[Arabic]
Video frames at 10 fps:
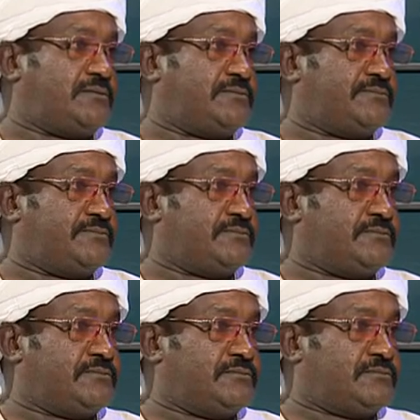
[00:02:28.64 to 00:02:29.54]

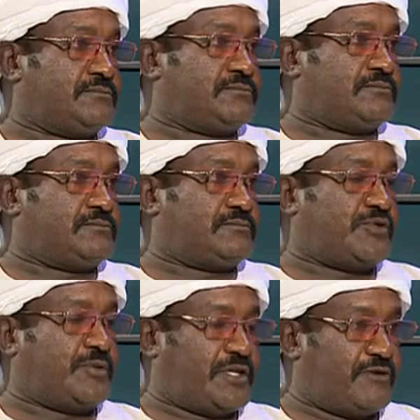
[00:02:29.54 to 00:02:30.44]
ممتاز دي
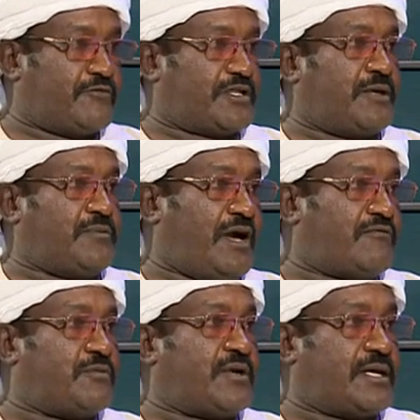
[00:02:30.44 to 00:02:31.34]
بتتم في الطبيعه في
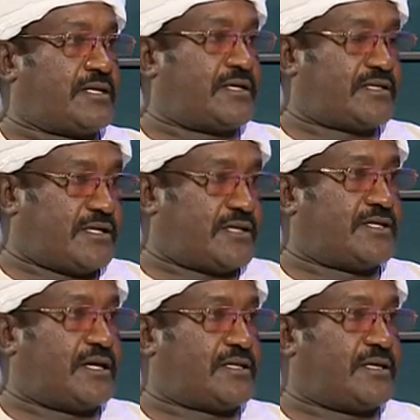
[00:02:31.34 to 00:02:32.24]
مناطق الصيد
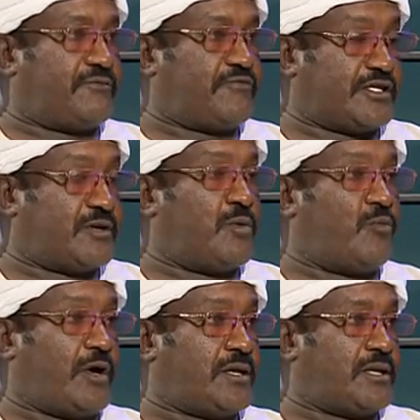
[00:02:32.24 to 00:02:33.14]
ذاتها في زمن
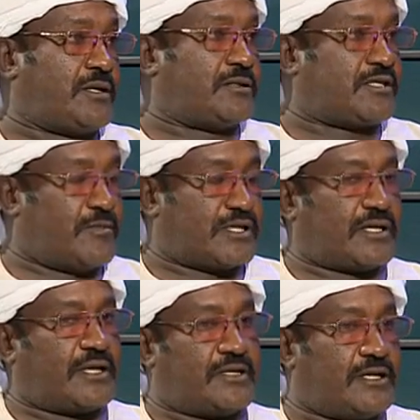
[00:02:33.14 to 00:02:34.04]
معين زي ما
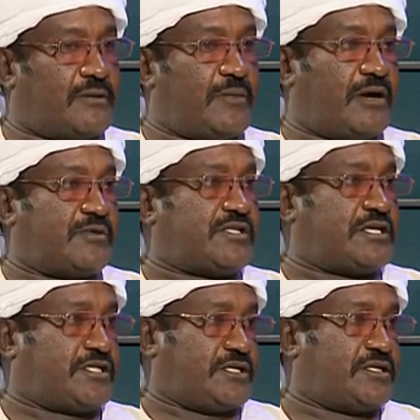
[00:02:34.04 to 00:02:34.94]
ذكرت لك من 15
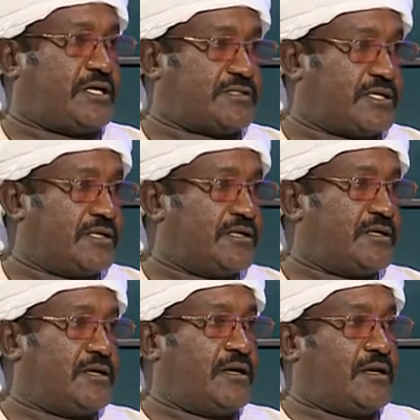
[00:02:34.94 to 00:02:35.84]
11
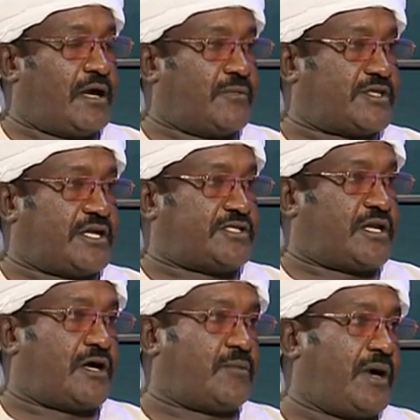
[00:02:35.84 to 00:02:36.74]
ل 15
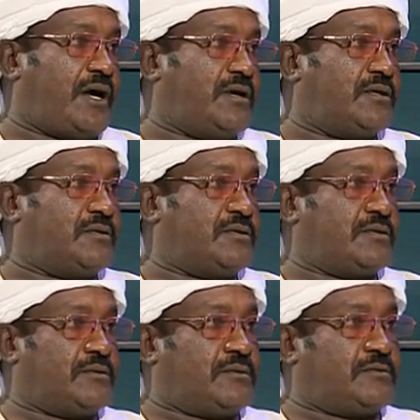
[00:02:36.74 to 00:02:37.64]
4
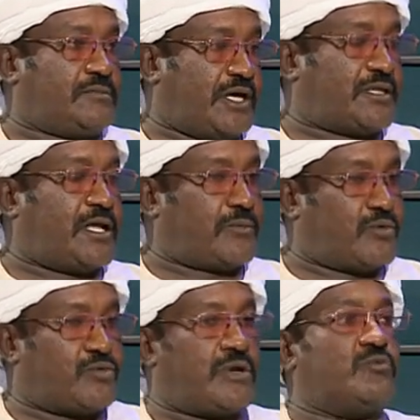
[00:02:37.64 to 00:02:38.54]
ده بيكون
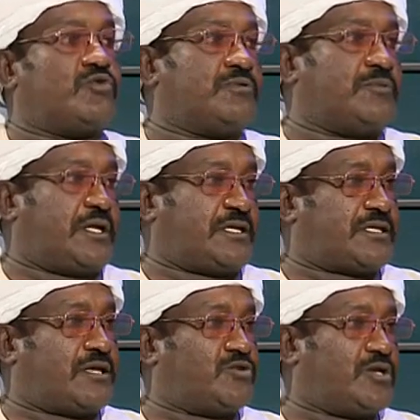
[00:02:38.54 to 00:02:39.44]
الموسم بتاع
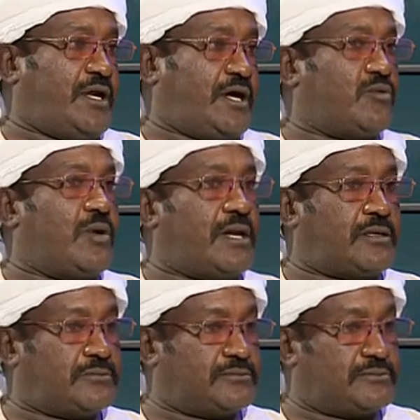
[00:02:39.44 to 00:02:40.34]
تزاوج الحيوان
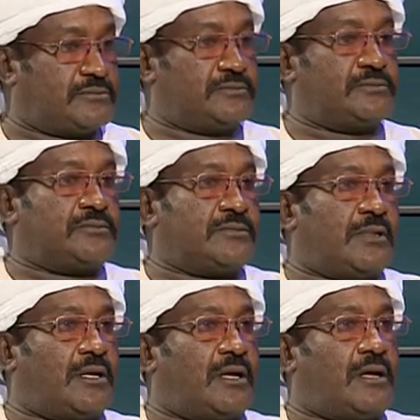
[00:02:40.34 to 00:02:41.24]

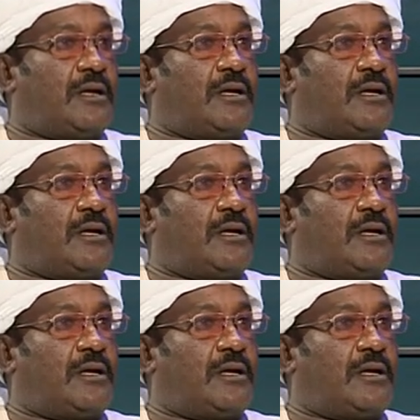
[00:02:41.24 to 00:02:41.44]
آه